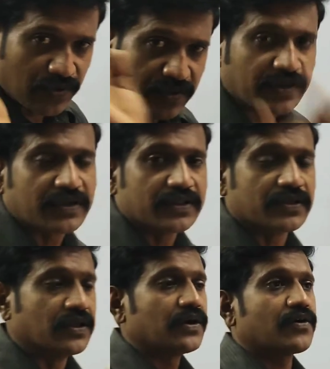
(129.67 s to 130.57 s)
ஒன்னும்
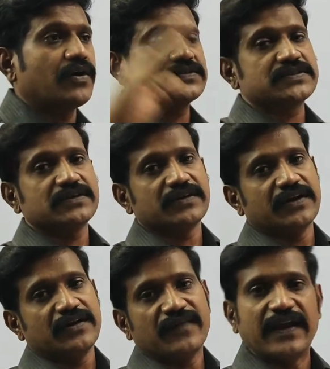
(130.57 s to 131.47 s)
இருக்குது காசுக்கு
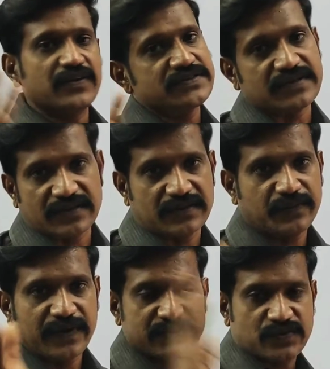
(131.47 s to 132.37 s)
ரெண்டு வேல்யூஸ்
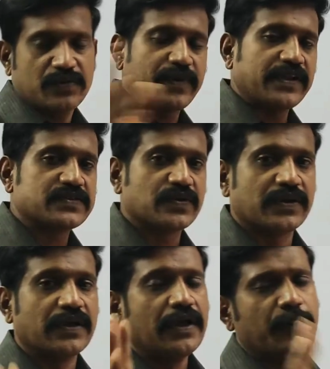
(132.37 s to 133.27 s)
இருக்குது ப்ளஸ் ஒன் மைனஸ்
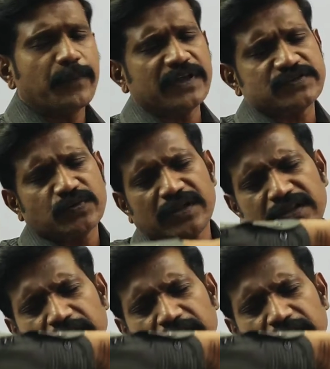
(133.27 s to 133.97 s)
ஒன் ப்ளஸ் ஒன்னை